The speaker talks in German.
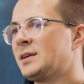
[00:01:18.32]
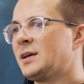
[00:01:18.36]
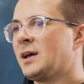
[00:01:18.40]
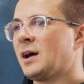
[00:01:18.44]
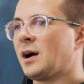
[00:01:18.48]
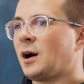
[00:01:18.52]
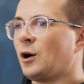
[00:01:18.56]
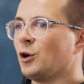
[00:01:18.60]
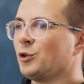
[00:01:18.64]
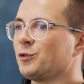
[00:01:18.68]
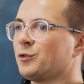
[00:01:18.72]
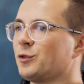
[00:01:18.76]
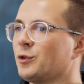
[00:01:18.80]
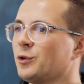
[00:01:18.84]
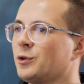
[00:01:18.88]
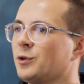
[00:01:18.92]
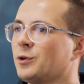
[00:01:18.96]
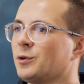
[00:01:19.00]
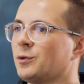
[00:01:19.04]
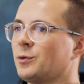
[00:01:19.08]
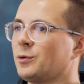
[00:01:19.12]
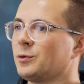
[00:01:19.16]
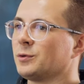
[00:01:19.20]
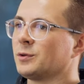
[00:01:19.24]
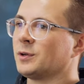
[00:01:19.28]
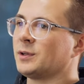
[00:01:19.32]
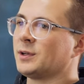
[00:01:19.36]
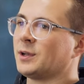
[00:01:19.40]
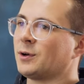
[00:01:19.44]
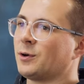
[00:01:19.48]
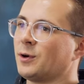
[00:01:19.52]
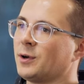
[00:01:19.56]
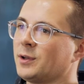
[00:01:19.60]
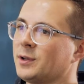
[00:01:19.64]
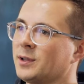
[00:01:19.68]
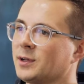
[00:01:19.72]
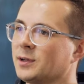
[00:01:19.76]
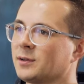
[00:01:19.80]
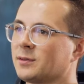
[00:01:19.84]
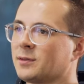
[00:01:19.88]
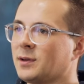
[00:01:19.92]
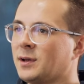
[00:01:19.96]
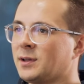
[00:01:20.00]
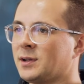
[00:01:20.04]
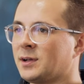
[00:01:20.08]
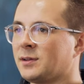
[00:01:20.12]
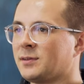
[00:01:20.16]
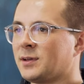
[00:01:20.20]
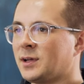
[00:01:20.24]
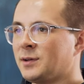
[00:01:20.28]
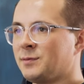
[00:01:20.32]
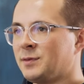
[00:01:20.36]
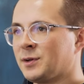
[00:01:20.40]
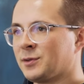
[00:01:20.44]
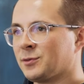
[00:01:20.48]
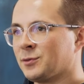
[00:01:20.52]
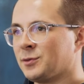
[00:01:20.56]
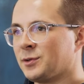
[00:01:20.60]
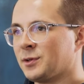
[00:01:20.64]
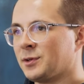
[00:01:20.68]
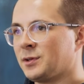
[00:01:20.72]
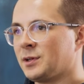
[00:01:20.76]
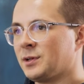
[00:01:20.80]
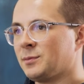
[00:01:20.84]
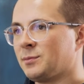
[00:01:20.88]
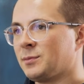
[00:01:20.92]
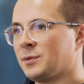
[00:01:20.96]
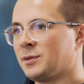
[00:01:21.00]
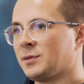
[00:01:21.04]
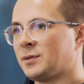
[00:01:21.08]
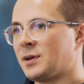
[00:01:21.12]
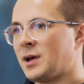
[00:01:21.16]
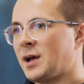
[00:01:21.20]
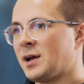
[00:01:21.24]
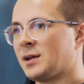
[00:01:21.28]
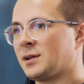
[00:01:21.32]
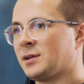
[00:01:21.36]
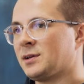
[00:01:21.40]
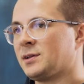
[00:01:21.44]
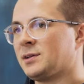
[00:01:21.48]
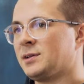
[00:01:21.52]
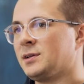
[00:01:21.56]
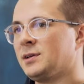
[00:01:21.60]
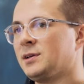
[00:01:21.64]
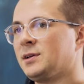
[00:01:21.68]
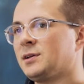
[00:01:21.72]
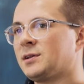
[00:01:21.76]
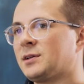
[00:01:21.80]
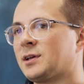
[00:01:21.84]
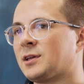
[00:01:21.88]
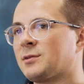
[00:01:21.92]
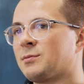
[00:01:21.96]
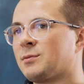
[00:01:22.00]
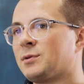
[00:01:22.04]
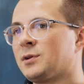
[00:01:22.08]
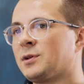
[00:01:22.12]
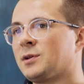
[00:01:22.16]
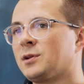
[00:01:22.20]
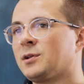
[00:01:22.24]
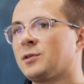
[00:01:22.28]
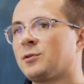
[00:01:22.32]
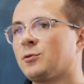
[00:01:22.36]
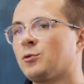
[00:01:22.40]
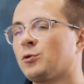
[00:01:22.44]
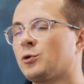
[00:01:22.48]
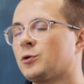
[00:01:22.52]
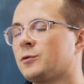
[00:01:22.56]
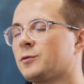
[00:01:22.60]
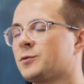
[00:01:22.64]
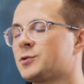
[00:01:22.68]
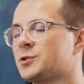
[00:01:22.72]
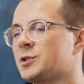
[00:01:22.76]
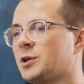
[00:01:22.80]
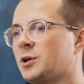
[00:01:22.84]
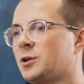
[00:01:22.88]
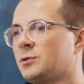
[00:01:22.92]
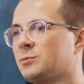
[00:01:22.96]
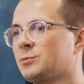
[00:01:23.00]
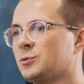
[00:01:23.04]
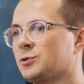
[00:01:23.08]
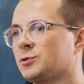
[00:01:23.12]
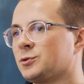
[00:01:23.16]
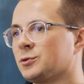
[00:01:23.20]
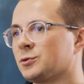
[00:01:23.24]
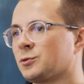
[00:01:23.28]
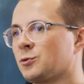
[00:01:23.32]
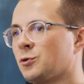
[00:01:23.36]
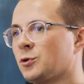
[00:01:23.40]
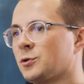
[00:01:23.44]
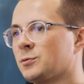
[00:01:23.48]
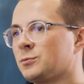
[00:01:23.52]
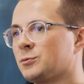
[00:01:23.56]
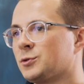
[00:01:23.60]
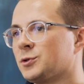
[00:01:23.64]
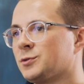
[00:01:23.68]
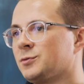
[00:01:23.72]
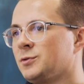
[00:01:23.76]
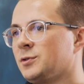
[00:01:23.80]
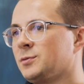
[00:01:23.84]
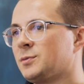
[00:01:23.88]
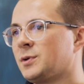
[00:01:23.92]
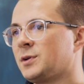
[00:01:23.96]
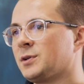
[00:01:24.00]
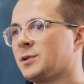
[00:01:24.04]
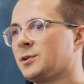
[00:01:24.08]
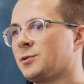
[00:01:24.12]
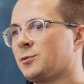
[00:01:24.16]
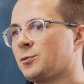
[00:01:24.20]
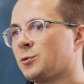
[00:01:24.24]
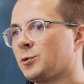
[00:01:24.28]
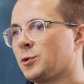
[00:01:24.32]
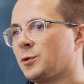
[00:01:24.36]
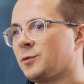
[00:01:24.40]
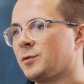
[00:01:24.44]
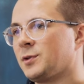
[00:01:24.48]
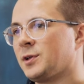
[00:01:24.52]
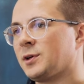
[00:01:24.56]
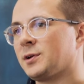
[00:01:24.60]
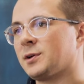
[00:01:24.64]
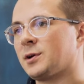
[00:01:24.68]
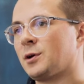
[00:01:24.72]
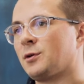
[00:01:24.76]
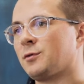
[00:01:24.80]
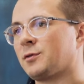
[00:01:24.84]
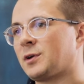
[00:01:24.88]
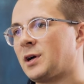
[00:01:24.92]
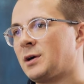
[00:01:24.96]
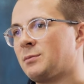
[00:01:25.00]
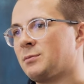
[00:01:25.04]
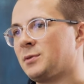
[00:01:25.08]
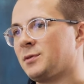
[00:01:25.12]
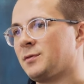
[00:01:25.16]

Die Herausforderung in der heutigen Zeit als Handwerksunternehmen ist eigentlich die, dass man in die Zukunft schauen muss und gucken muss, wie man die zukünftigen Aufgaben